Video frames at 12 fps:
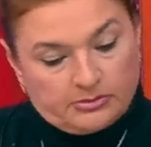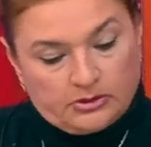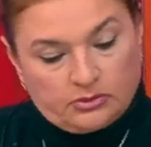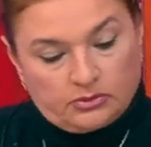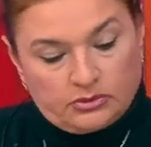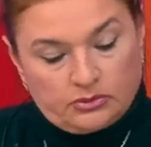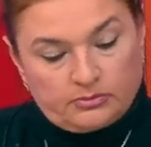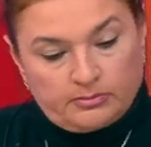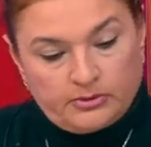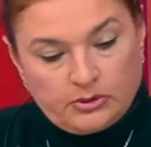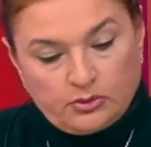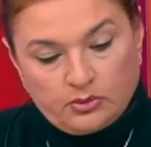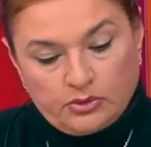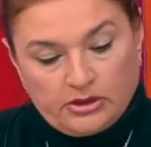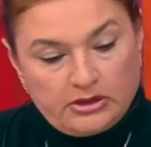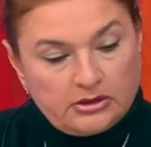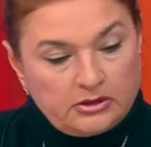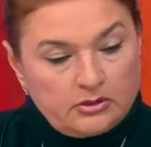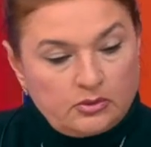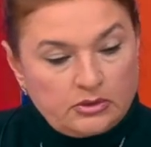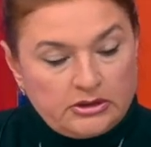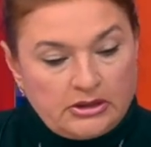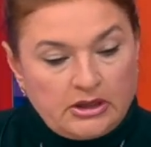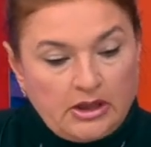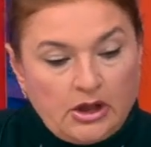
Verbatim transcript: прокурор, прокурора города,